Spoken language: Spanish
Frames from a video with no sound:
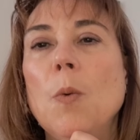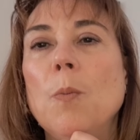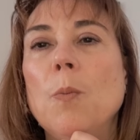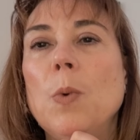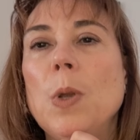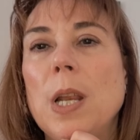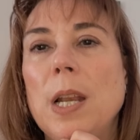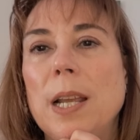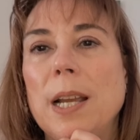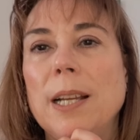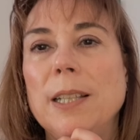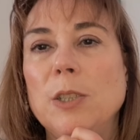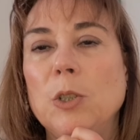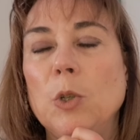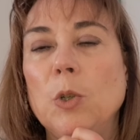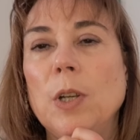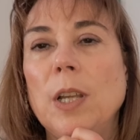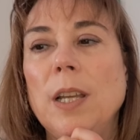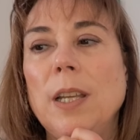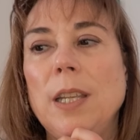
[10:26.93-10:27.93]
muy
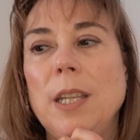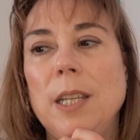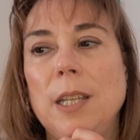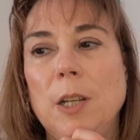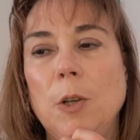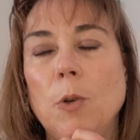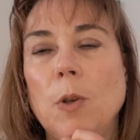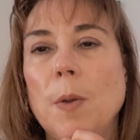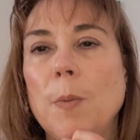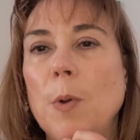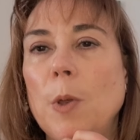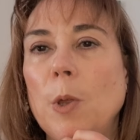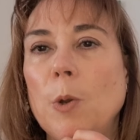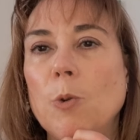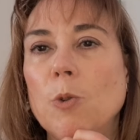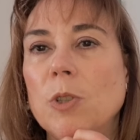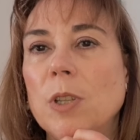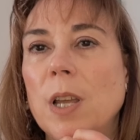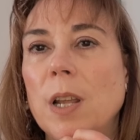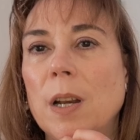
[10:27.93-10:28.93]
elegantona y creo que puede
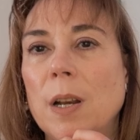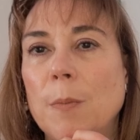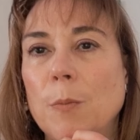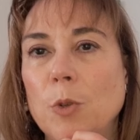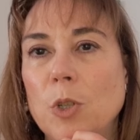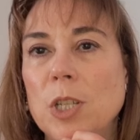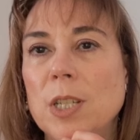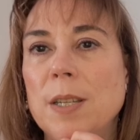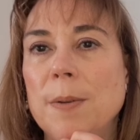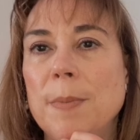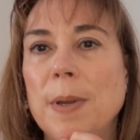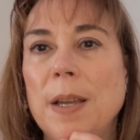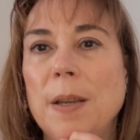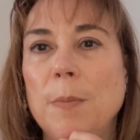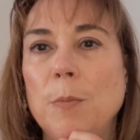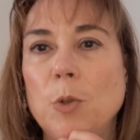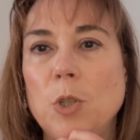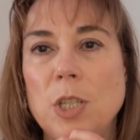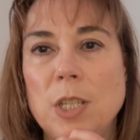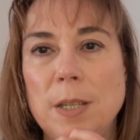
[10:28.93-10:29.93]
gustar a muchísima,
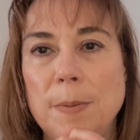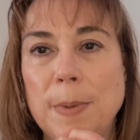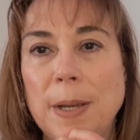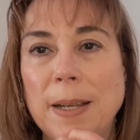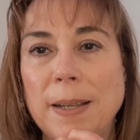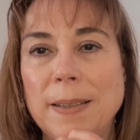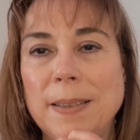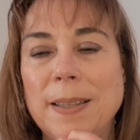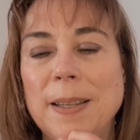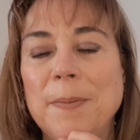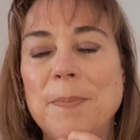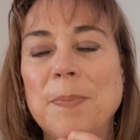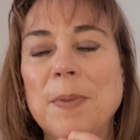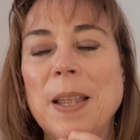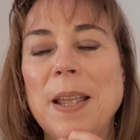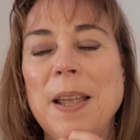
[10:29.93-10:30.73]
muchísima gente.